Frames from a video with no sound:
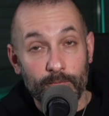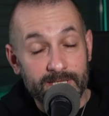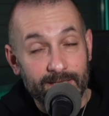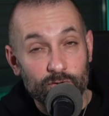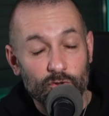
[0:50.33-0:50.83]
Mi
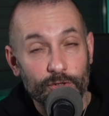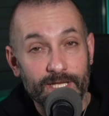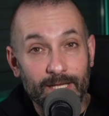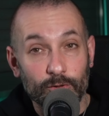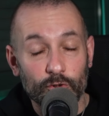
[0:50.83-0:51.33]
stavo
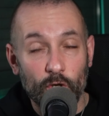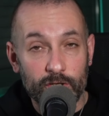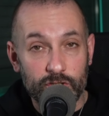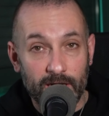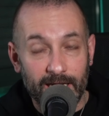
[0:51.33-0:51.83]
scordando,
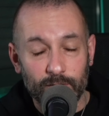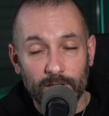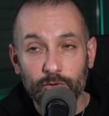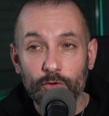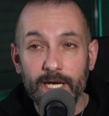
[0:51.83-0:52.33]
Doi cercato
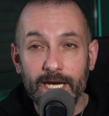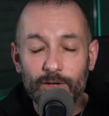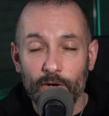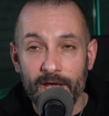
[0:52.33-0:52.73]
al Torino,